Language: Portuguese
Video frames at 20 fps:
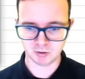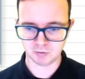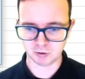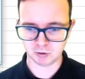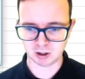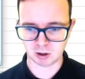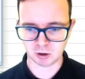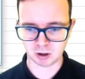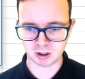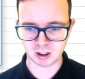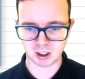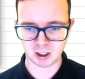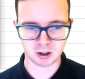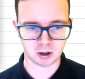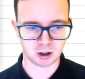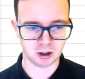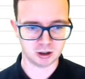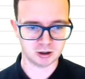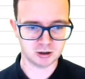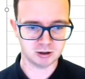Vou dar
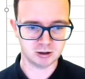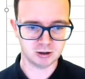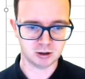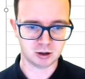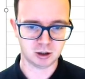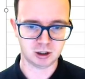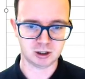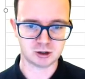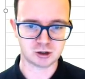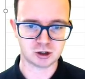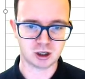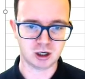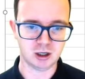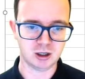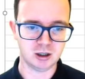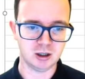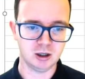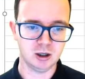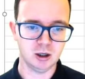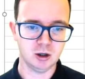ok, ó. Olha
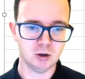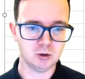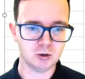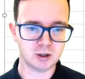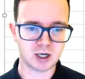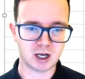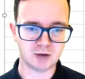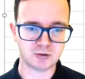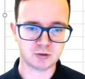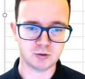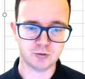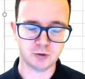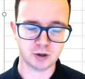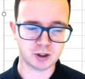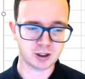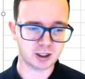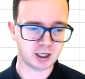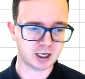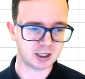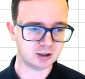só, o gráfico foi
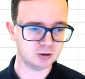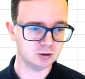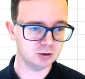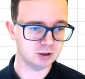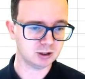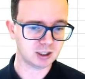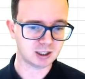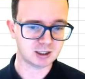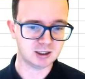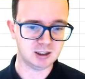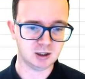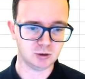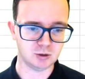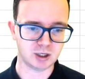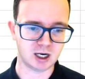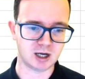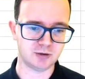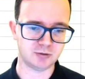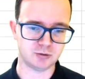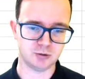criado. Está aqui o
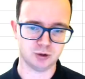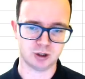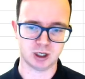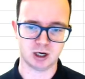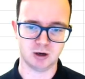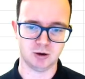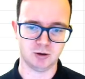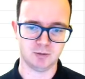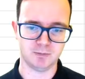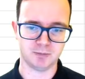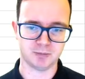gráfico já.